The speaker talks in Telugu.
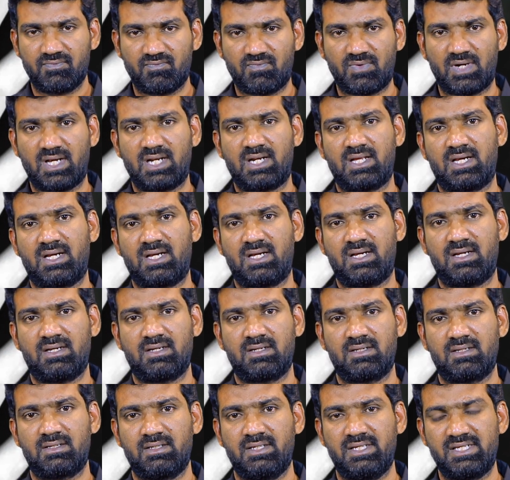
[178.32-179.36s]
ఇవాళ
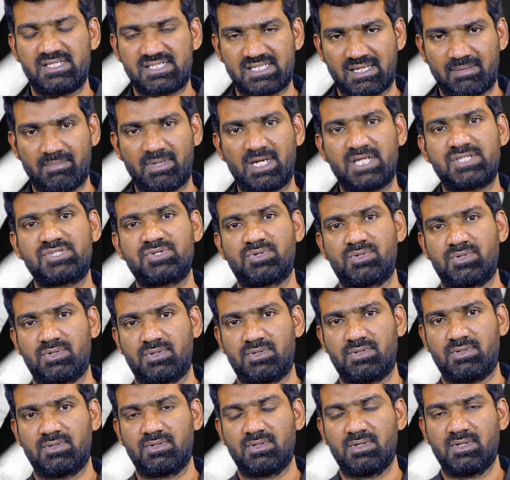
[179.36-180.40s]
ఈ
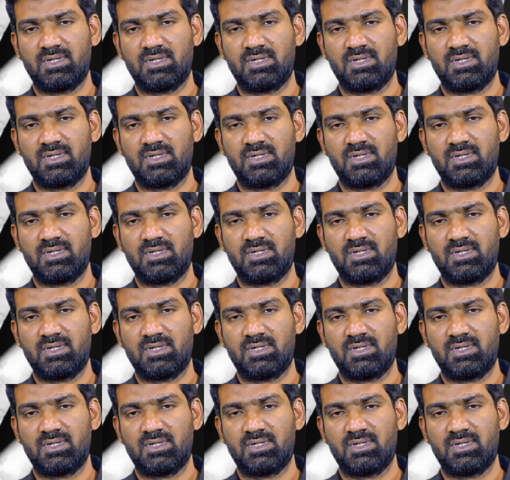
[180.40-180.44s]
సమాజంలో